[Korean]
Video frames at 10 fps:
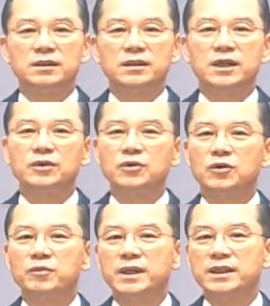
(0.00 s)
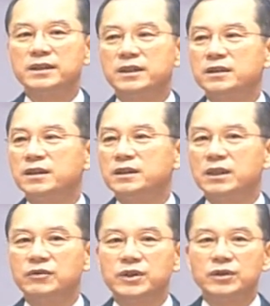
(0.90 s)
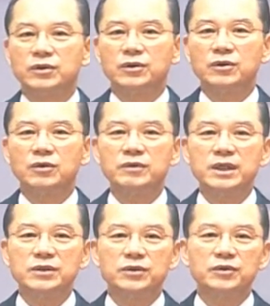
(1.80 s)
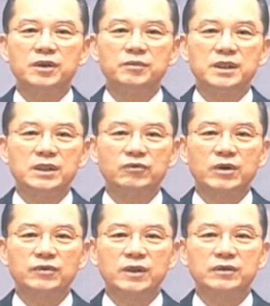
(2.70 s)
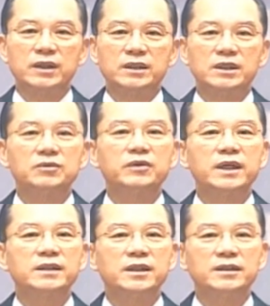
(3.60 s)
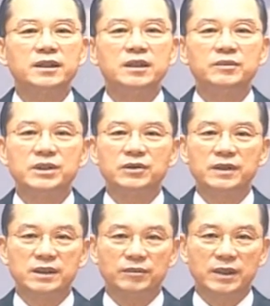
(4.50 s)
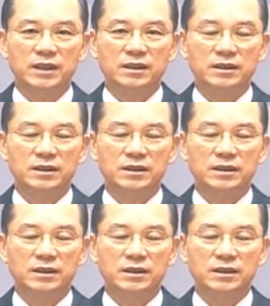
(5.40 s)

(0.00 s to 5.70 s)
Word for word: 가는 곳곳마다 절들이 세워져 있고 온갖 종류의 미신과 우상들이 전국에 철철 넘치고 있습니다.